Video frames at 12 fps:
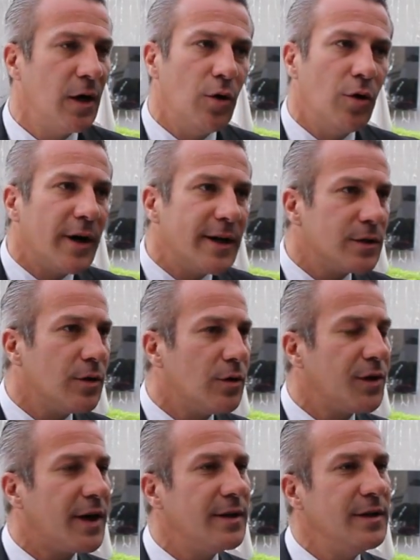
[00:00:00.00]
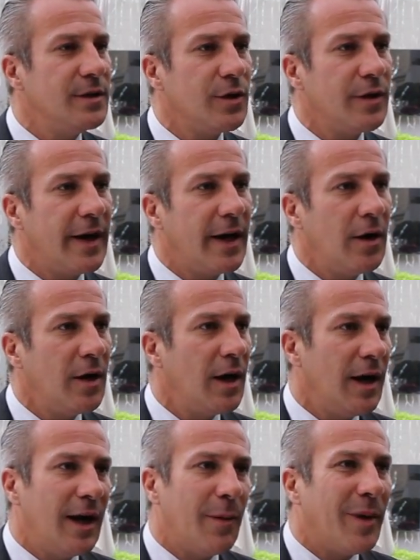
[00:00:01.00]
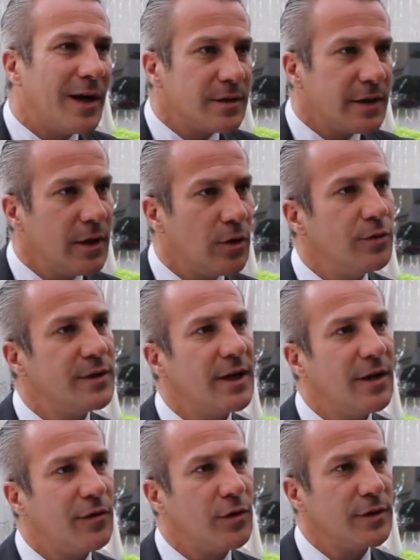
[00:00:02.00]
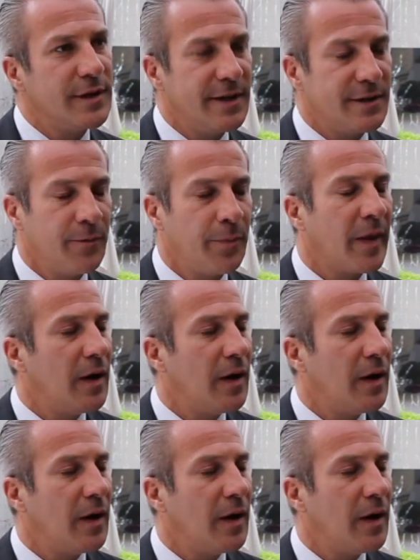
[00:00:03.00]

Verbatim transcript: le restaurant traditionnel, la brasserie de luxe à la française,